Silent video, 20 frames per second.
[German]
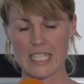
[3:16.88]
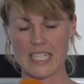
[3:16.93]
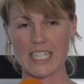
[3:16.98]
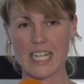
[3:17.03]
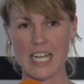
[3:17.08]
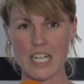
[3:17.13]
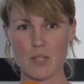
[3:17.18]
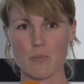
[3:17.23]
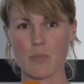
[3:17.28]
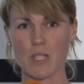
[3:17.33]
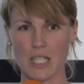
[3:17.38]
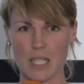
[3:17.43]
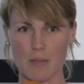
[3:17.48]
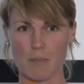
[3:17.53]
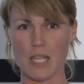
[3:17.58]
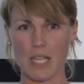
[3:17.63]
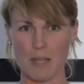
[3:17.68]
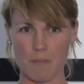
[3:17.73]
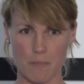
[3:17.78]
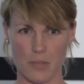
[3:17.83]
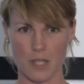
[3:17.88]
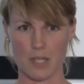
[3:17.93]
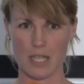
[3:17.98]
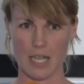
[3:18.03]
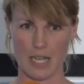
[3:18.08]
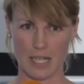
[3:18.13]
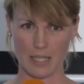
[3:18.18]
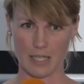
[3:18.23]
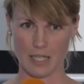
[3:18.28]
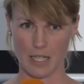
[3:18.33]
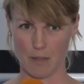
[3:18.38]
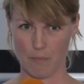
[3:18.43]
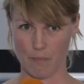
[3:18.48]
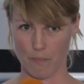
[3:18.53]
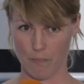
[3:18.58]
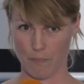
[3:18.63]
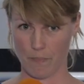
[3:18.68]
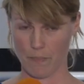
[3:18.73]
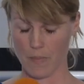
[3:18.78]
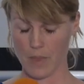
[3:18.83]
die das mit ihrem Leben bezahlt
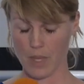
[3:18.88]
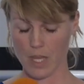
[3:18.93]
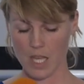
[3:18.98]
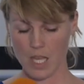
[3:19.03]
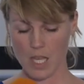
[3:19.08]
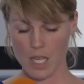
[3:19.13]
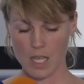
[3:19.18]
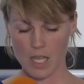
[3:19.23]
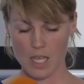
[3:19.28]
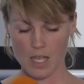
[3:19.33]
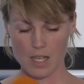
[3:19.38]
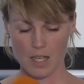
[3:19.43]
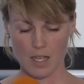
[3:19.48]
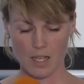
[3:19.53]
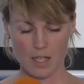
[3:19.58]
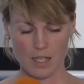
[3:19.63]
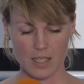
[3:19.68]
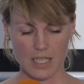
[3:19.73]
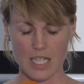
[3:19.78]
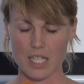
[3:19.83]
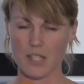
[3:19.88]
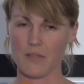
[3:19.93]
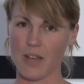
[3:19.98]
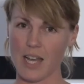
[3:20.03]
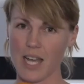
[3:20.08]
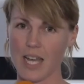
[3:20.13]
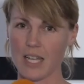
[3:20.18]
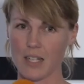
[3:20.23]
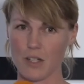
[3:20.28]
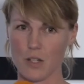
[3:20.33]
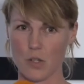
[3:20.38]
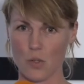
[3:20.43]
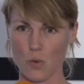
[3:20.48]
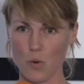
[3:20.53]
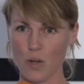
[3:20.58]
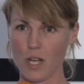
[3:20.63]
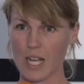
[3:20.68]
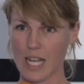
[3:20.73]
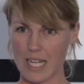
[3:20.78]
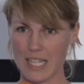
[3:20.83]
haben. Das war eine
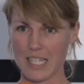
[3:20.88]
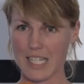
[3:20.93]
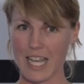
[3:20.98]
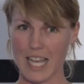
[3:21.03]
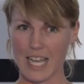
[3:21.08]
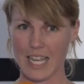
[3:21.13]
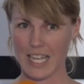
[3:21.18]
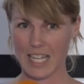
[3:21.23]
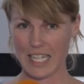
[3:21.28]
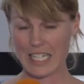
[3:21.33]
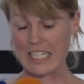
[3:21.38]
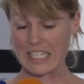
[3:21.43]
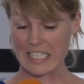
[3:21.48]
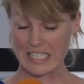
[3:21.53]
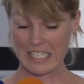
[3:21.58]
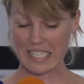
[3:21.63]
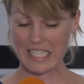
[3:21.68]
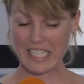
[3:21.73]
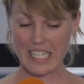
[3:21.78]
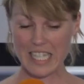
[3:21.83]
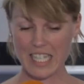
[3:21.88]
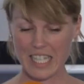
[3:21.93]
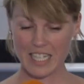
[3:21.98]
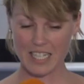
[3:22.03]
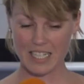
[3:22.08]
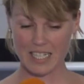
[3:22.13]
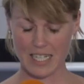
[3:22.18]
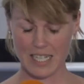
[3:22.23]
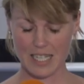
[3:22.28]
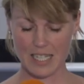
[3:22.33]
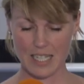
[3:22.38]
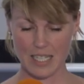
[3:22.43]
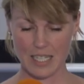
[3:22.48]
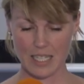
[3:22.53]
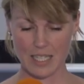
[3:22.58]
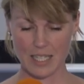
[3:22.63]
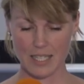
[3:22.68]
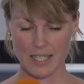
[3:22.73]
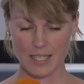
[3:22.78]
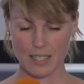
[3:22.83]
so krasse Erkenntnis, dass
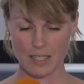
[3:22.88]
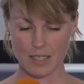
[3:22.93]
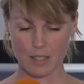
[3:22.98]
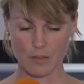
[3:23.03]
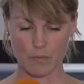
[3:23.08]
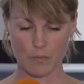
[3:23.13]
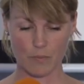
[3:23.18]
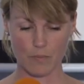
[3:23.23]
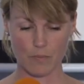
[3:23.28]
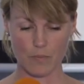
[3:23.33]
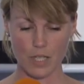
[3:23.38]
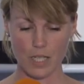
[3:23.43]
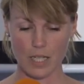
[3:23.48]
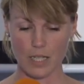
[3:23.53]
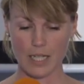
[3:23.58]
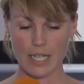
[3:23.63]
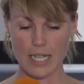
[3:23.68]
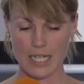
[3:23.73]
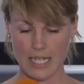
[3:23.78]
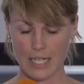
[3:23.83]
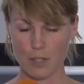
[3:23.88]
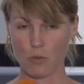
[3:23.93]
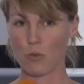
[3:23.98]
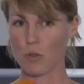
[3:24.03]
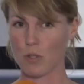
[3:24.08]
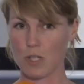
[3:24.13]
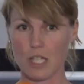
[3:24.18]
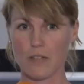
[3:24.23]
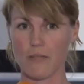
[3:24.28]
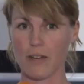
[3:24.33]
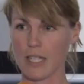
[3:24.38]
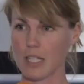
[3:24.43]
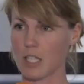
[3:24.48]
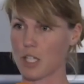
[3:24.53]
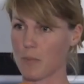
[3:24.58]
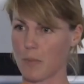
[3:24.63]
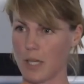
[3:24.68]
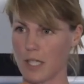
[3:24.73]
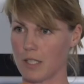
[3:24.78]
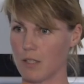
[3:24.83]
ich ähm, in der Sendung kurz nicht
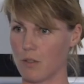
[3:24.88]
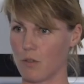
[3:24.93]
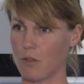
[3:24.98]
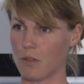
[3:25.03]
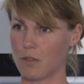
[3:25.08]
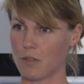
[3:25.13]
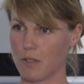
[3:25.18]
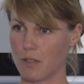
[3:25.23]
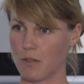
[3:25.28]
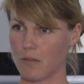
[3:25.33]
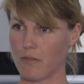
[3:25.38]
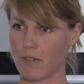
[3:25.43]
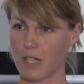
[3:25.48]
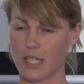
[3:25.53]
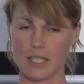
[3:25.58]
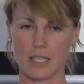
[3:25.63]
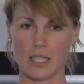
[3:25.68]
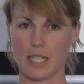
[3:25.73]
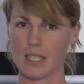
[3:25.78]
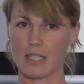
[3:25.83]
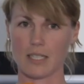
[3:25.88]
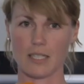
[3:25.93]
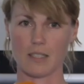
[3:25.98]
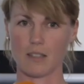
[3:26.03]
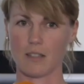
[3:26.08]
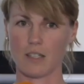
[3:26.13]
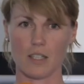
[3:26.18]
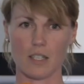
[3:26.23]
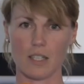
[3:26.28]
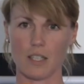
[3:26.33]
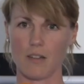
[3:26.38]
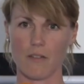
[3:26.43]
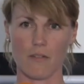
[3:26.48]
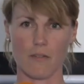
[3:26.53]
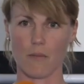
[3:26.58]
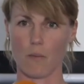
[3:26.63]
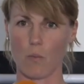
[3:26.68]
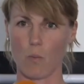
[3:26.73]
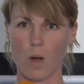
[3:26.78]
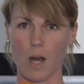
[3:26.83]
weitersprechen konnte, weil ich dachte,
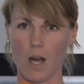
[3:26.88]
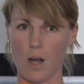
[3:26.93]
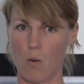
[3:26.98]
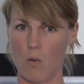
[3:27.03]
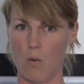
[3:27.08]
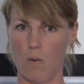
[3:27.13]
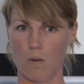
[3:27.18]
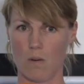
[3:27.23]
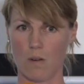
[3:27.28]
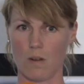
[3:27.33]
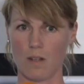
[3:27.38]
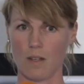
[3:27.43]
wow,